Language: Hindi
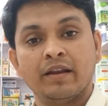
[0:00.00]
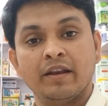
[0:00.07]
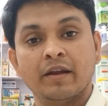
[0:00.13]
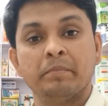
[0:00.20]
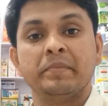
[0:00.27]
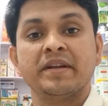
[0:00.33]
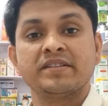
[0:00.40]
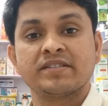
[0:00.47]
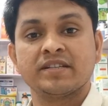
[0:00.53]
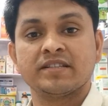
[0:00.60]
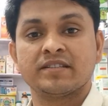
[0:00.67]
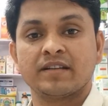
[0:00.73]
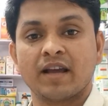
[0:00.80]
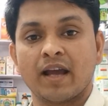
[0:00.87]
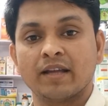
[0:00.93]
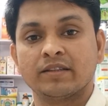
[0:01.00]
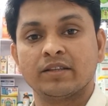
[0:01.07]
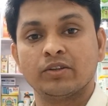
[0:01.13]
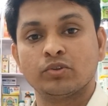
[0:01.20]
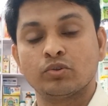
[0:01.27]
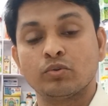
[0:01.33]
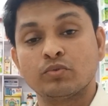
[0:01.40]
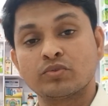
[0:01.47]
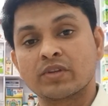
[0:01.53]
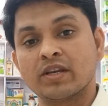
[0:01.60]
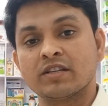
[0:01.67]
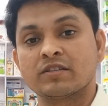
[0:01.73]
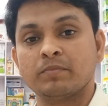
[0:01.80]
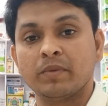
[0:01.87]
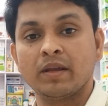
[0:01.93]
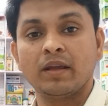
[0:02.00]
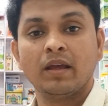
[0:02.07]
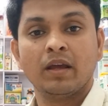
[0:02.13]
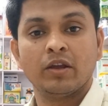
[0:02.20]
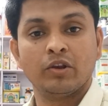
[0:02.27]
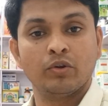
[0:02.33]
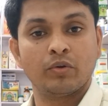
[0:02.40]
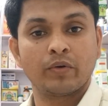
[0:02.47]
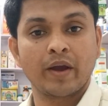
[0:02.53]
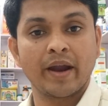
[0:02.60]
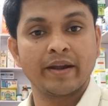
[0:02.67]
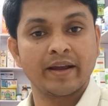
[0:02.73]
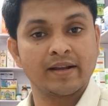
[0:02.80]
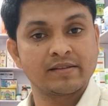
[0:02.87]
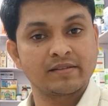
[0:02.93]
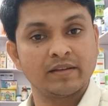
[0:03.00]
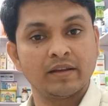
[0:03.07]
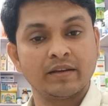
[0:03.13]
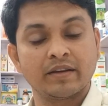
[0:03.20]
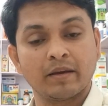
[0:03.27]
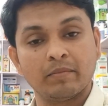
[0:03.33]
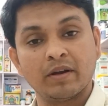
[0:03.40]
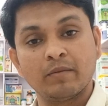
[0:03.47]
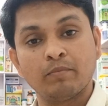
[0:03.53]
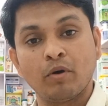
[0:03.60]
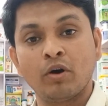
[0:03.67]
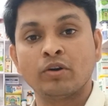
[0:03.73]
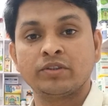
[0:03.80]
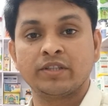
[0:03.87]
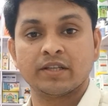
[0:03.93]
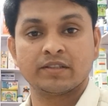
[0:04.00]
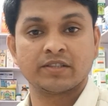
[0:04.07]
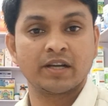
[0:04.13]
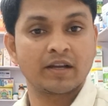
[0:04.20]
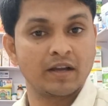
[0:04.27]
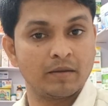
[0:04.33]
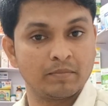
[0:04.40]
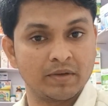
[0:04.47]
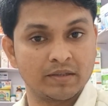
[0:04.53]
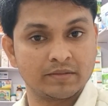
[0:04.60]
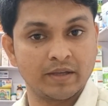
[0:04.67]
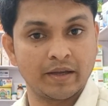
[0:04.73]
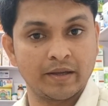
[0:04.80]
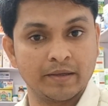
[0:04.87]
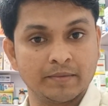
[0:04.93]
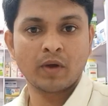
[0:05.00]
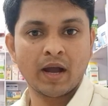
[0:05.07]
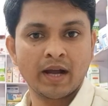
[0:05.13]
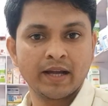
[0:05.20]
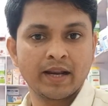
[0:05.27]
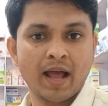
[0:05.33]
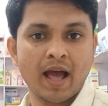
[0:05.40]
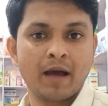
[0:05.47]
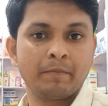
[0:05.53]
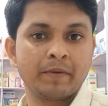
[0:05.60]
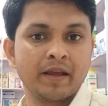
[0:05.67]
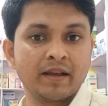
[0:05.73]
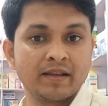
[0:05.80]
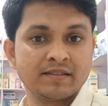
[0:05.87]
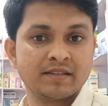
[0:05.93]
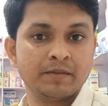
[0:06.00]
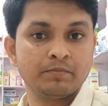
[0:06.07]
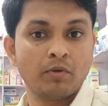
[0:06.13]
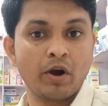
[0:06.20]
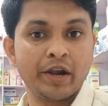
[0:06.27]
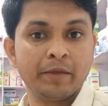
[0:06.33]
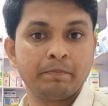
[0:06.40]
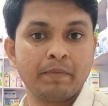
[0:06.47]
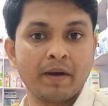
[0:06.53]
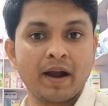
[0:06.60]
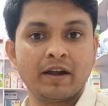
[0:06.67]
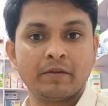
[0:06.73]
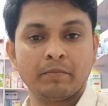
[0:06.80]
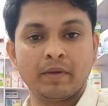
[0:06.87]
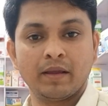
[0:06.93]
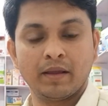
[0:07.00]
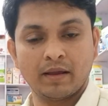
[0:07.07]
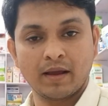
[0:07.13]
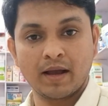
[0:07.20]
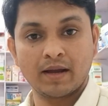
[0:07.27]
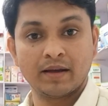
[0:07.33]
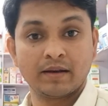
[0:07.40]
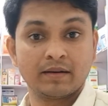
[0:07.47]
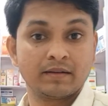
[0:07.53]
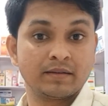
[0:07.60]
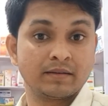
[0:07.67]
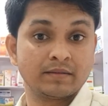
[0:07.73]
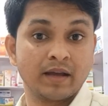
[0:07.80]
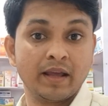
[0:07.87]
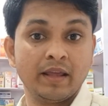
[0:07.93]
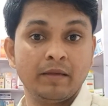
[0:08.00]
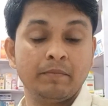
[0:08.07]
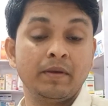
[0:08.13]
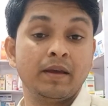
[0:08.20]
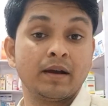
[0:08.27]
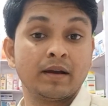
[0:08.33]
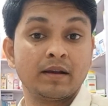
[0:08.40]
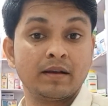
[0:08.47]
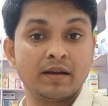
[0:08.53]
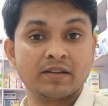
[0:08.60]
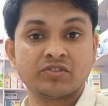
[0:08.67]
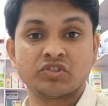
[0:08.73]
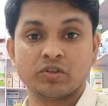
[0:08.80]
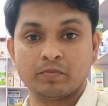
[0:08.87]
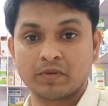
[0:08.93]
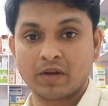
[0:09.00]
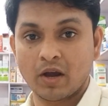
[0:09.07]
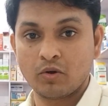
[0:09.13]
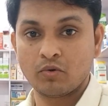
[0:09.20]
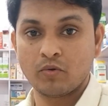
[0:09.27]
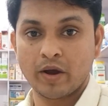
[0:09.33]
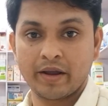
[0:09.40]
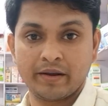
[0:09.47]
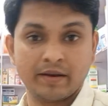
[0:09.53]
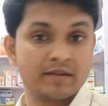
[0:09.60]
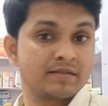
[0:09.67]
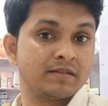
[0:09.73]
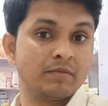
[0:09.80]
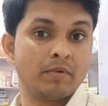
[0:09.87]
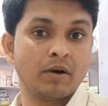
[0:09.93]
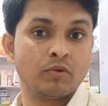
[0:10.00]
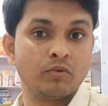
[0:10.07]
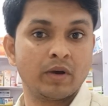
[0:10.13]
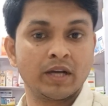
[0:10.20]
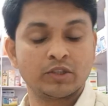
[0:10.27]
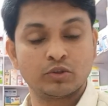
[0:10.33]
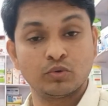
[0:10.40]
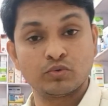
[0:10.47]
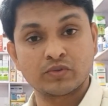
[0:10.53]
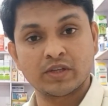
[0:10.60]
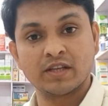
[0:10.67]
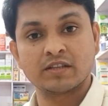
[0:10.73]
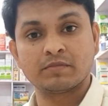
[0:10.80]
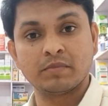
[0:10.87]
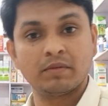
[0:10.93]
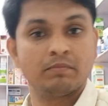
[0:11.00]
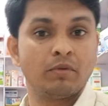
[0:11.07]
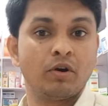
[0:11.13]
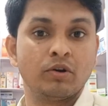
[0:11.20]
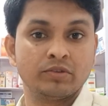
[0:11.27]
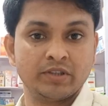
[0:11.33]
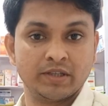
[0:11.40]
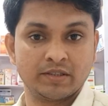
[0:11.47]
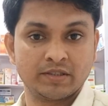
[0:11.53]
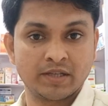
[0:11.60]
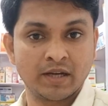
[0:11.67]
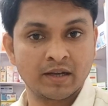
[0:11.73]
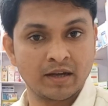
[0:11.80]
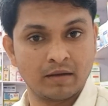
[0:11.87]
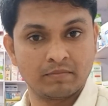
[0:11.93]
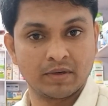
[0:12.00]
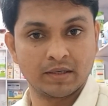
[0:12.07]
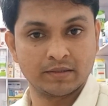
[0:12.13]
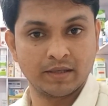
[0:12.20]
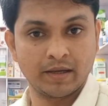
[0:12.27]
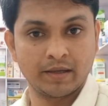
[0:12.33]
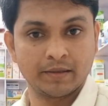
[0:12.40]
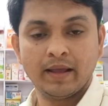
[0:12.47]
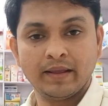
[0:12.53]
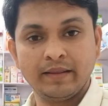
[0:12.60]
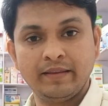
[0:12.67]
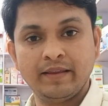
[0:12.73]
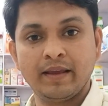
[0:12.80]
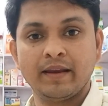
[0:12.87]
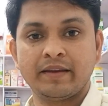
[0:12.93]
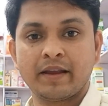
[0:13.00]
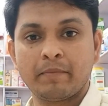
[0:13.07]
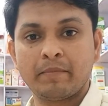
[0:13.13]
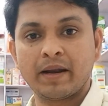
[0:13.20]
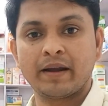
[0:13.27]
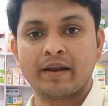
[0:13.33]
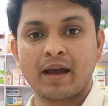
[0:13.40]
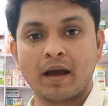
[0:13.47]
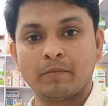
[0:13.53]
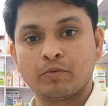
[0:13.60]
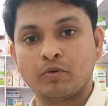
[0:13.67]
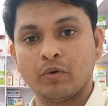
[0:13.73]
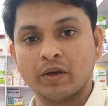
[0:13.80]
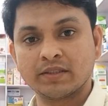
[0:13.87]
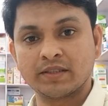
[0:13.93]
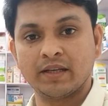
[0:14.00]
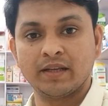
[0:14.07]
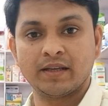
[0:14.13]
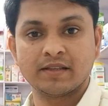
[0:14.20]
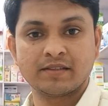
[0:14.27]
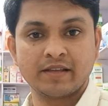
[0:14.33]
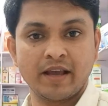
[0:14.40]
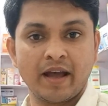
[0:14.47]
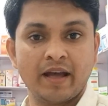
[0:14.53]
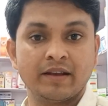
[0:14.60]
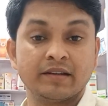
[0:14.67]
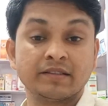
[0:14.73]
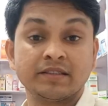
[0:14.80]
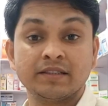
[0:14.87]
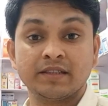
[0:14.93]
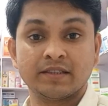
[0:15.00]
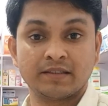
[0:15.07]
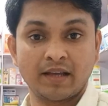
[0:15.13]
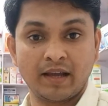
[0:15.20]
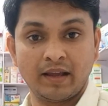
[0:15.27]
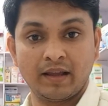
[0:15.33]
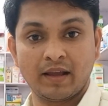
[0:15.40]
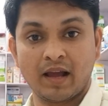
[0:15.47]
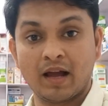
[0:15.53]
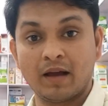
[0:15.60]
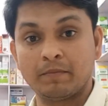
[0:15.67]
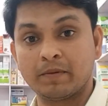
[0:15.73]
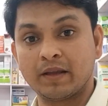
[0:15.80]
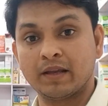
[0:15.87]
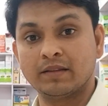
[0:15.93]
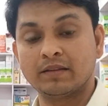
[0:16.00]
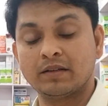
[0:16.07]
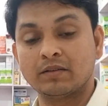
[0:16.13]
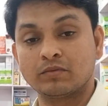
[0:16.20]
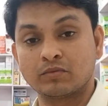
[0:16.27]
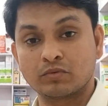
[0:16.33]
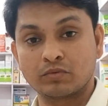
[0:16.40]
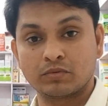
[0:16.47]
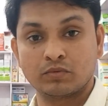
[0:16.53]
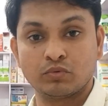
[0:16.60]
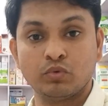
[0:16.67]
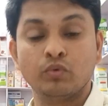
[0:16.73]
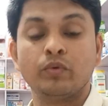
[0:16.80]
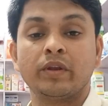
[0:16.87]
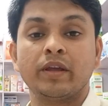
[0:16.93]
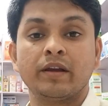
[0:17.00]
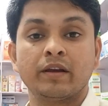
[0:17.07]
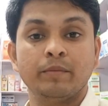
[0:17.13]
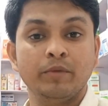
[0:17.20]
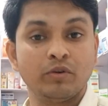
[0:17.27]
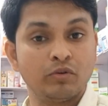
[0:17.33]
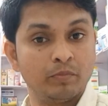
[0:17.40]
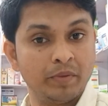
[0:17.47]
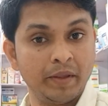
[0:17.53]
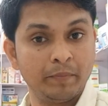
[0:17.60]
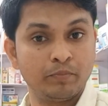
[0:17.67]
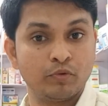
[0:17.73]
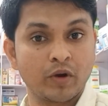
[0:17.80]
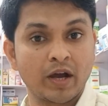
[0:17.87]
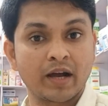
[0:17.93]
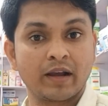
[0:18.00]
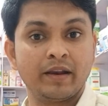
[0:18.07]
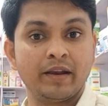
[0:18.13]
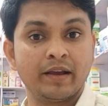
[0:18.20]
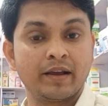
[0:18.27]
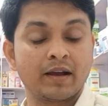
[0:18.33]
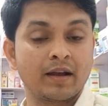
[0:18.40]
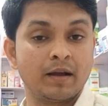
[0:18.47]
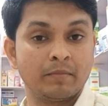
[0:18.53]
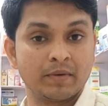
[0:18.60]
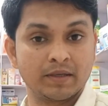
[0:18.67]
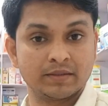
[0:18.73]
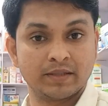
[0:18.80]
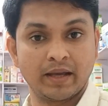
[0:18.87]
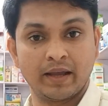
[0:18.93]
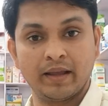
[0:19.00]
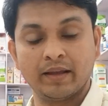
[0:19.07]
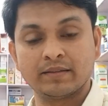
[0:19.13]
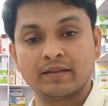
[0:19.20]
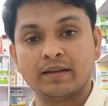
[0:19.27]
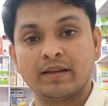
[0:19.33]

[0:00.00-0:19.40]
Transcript: नमनेश की शिकायत है तो उस केस में न्यूरोकैन एलसी टैबलेट बहुत ही अच्छा काम करता है अगर आपके किसी बॉडी पार्ट में अगर कहीं भी अगर नस चिपका हुआ है नस दबा हुआ है तो उस केस में बहुत ही अच्छा काम करता है ये टैबलेट आपको एक तरीके से एनर्जी देता है आपके अंदर खून की कमी को भी पूरा करने का काम करता है एक